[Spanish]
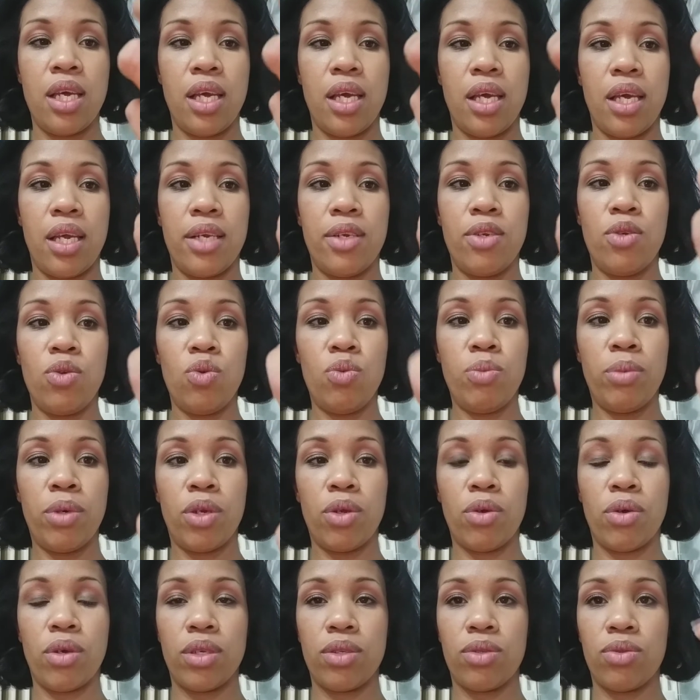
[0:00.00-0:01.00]
el
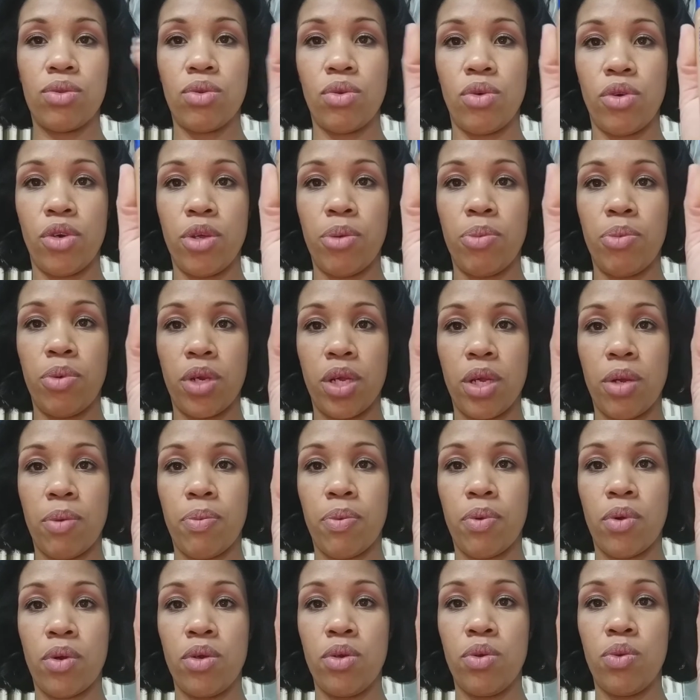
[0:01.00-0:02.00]
número que soy, porque
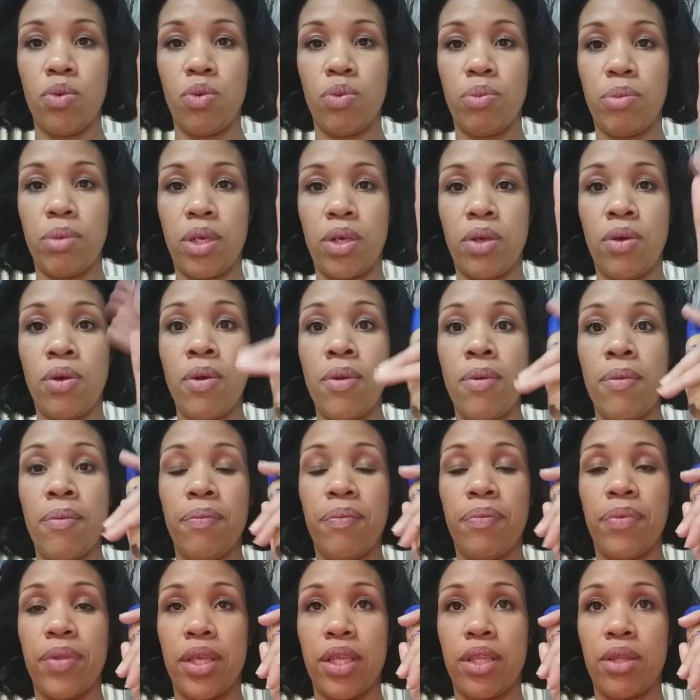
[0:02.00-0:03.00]
por el número,
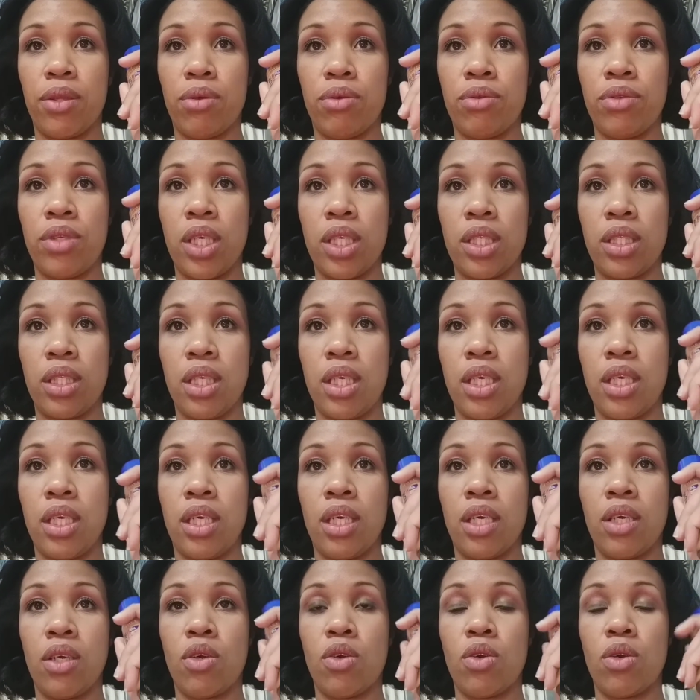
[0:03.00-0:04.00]
entonces
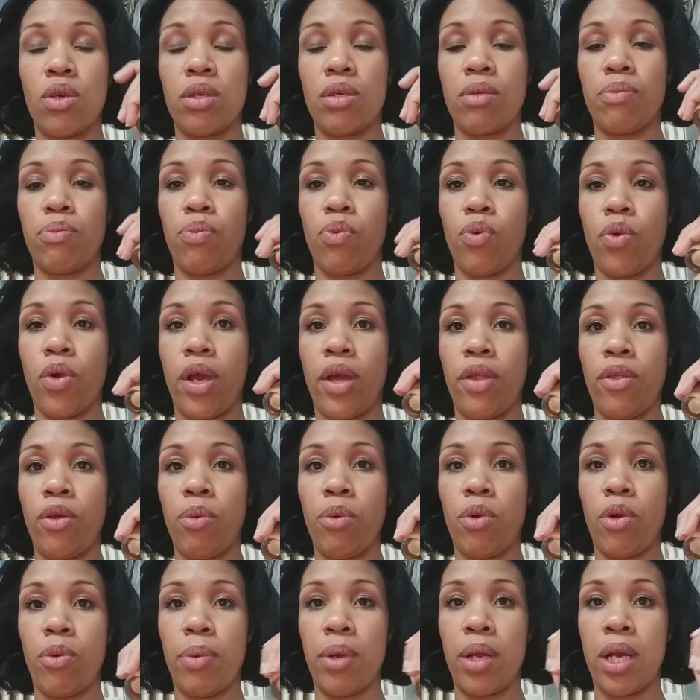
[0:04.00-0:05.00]
así
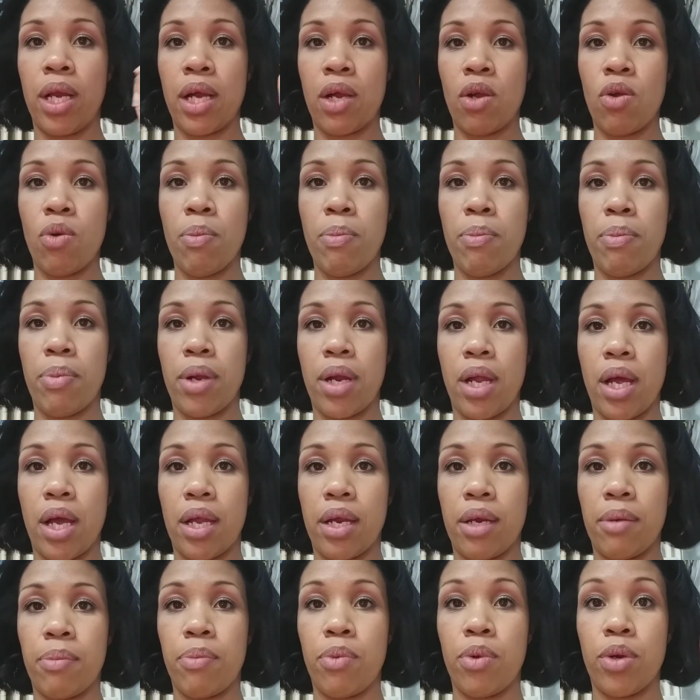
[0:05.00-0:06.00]
puedo volverla a
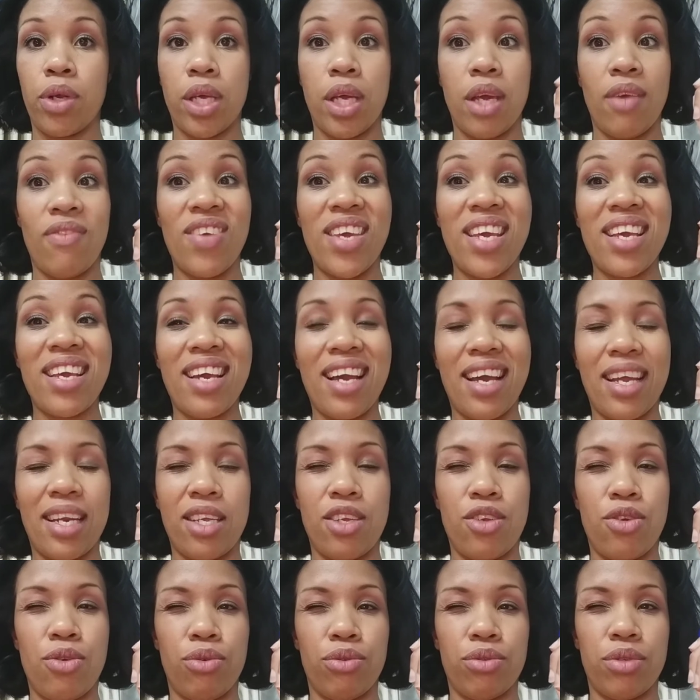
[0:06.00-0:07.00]
comprar, porque es bien
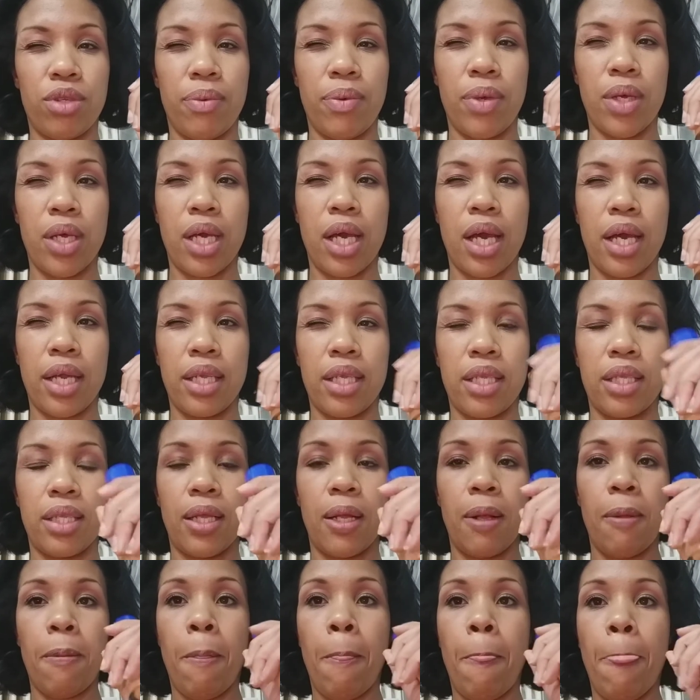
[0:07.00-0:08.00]
cariñosa, bien
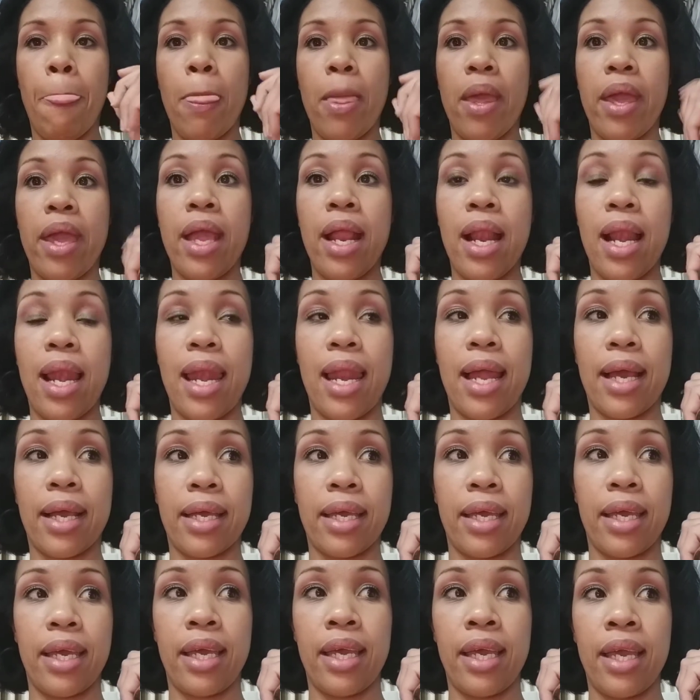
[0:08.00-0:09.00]
carita. La
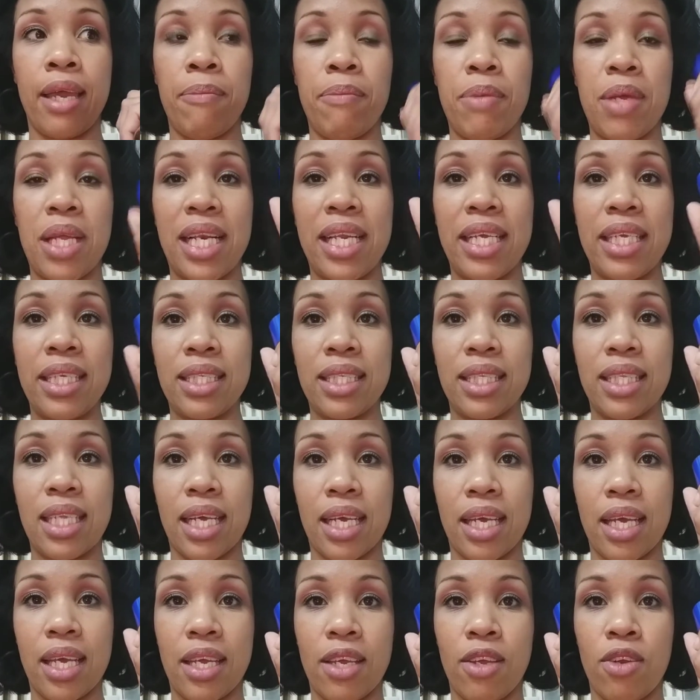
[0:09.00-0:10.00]
que es mi
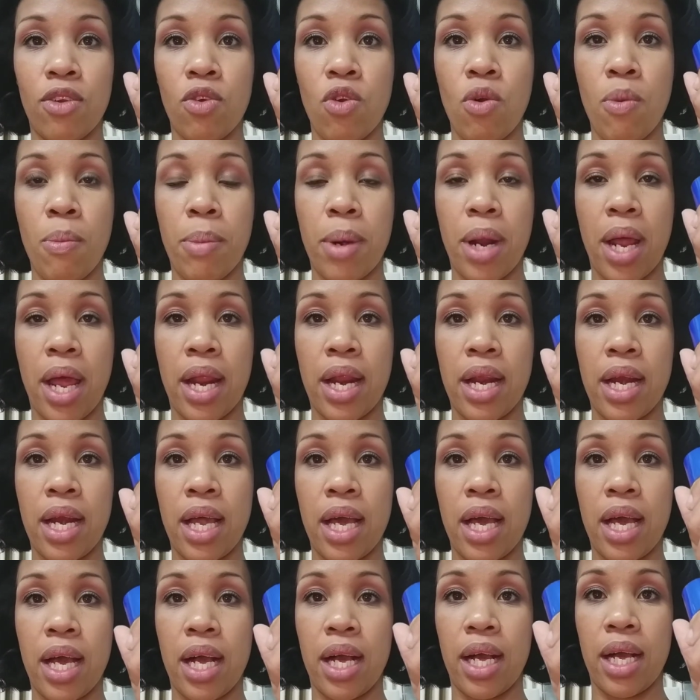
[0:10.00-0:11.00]
lista que quiero comprar es
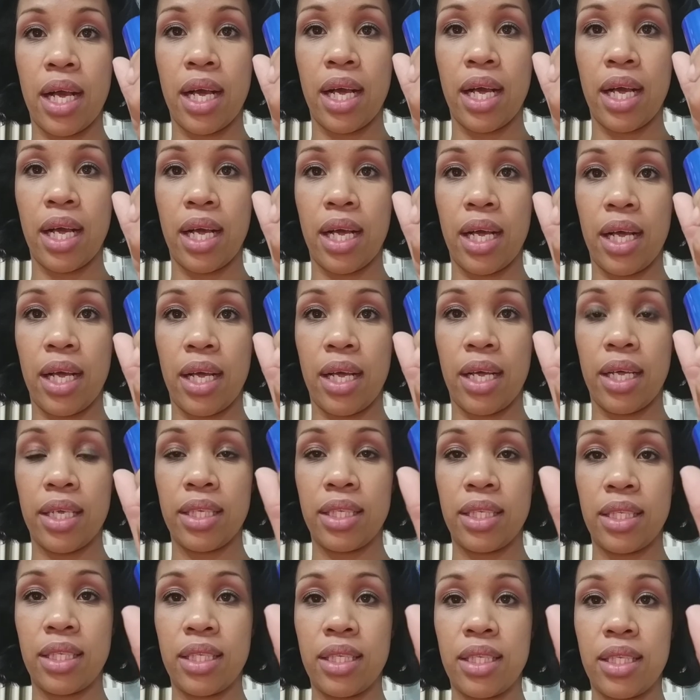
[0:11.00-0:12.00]
la
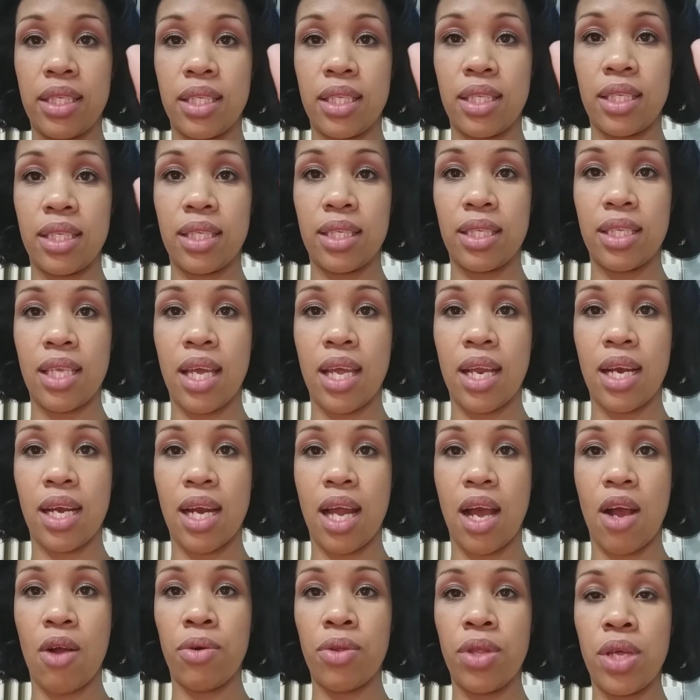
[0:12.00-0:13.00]
Stella
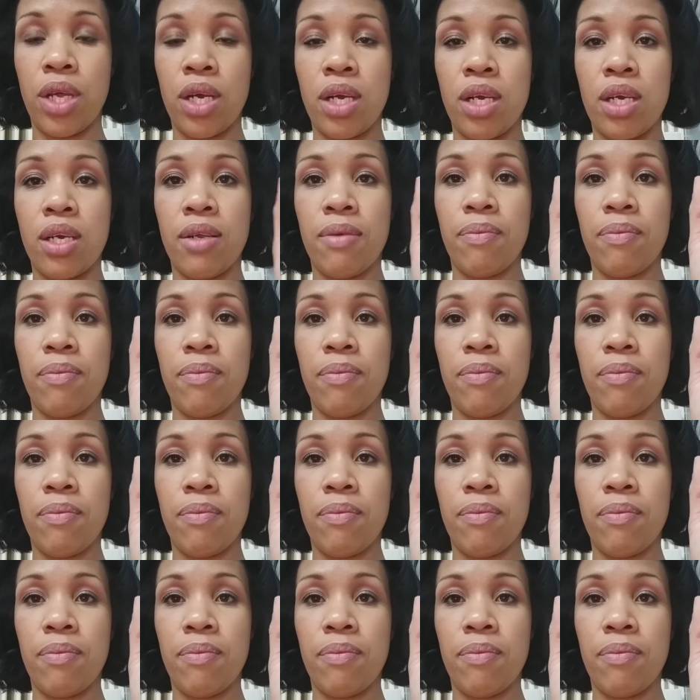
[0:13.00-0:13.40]
Lauder